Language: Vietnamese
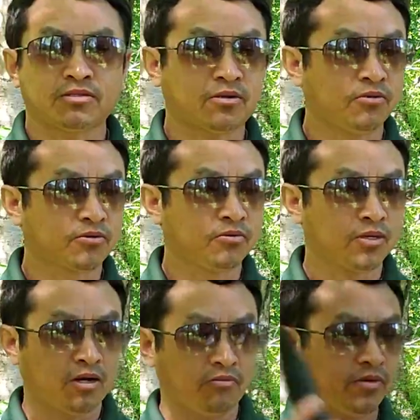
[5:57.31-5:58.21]
cho những thông
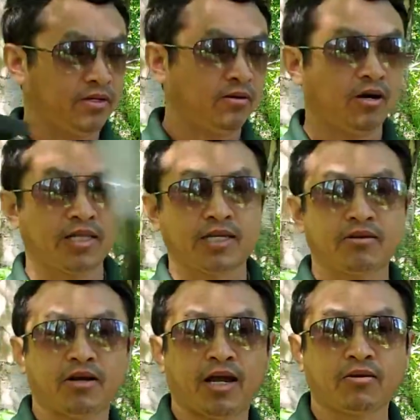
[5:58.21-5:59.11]
đó vì cho khó tiền
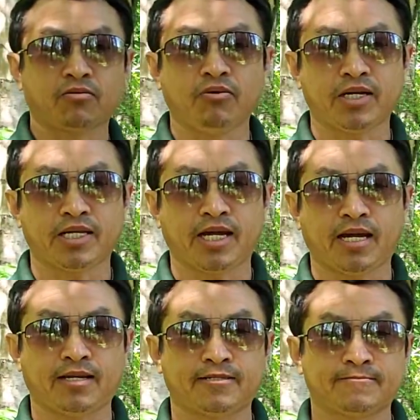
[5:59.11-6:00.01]
nữa hay đó cú hay tiền
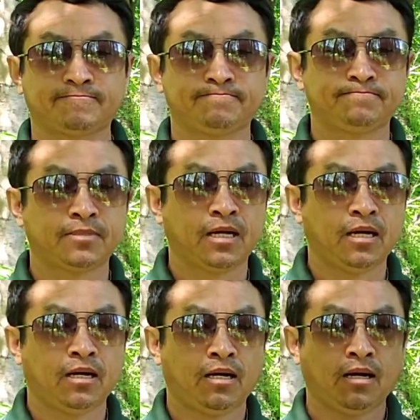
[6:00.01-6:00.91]

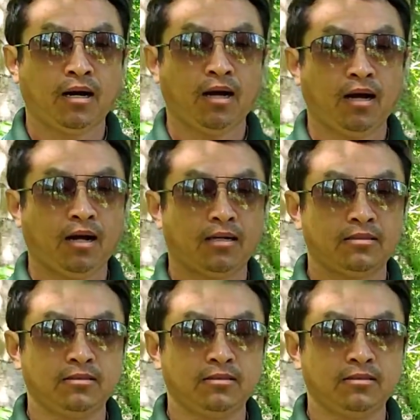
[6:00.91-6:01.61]
à